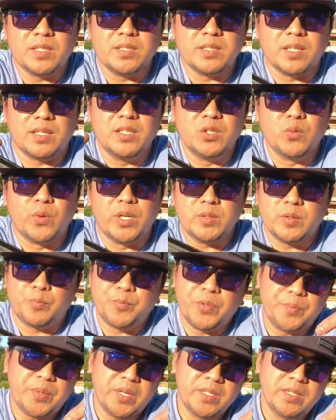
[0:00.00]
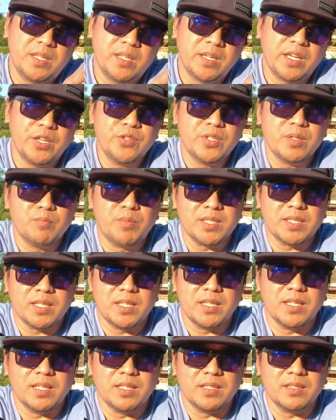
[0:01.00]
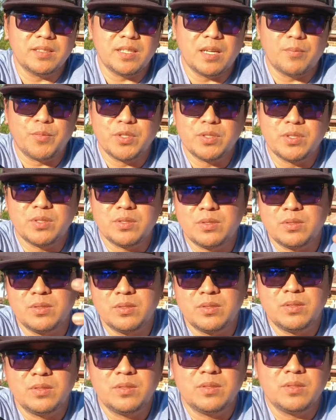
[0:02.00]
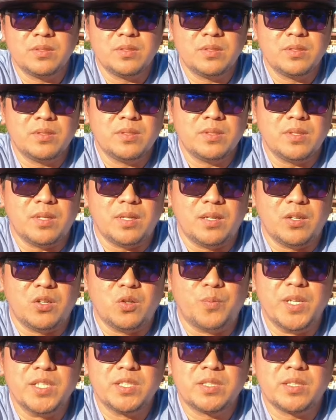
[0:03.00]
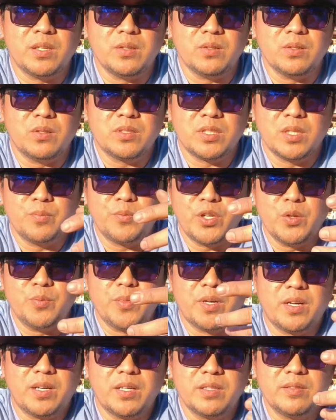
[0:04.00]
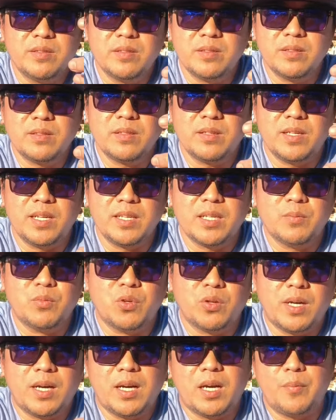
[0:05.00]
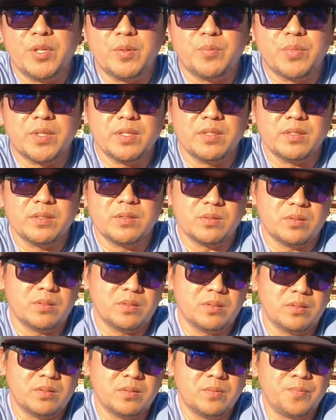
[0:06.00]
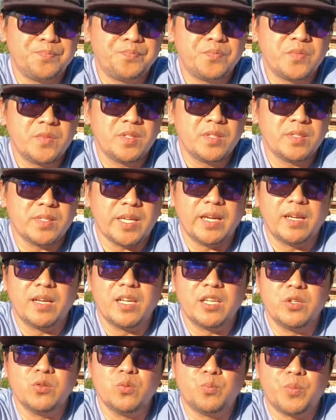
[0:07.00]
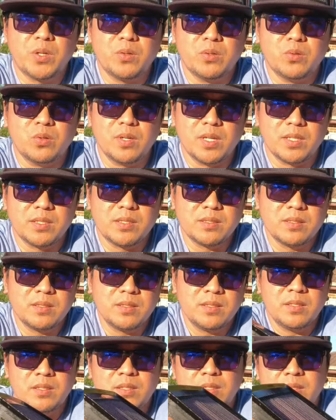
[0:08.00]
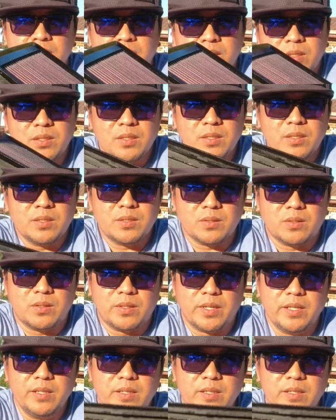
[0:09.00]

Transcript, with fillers: kasi otherwise pag nilagay nyo ng basayan tapos uh, umalis kayo siyempre yung mga alikabok kakapit pa rin so sayang lang yung paghuhugas So